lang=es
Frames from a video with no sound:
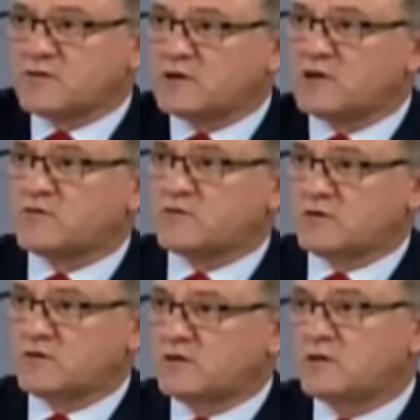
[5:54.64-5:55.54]
CTS
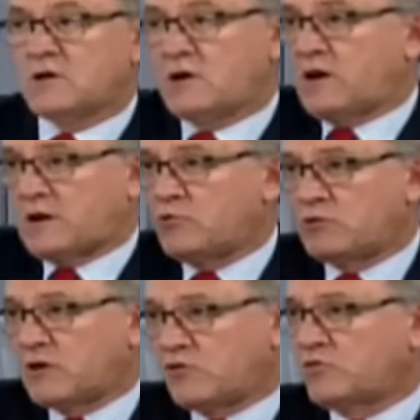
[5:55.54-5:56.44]
y la
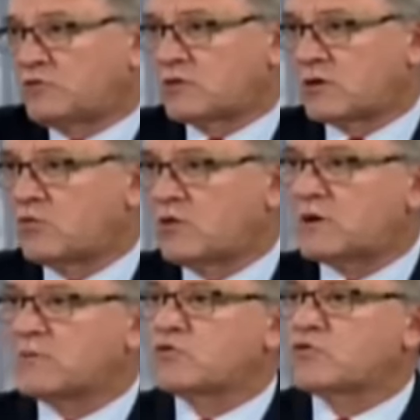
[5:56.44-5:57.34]
remuneración
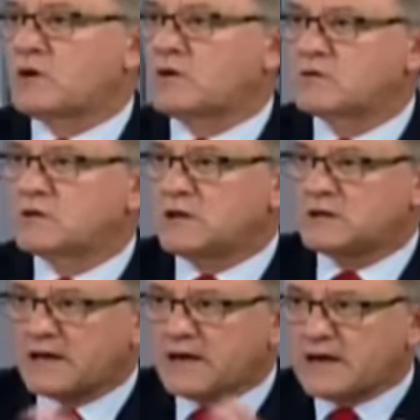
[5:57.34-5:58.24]
regular mensual. De acuerdo.
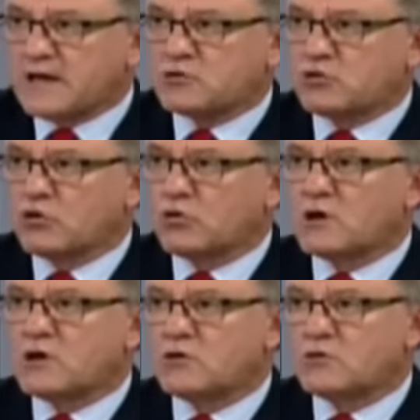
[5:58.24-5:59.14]
Integra todo
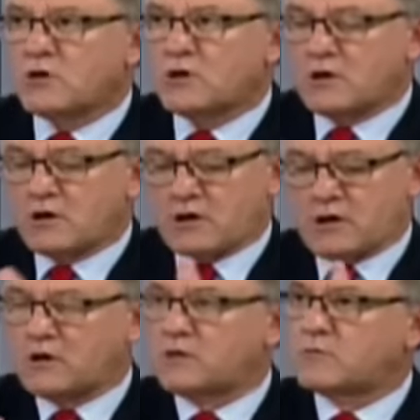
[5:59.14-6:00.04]
ello
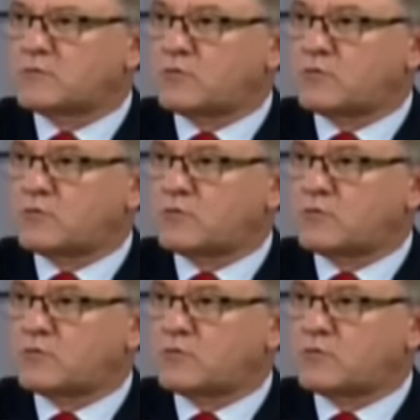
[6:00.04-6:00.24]
en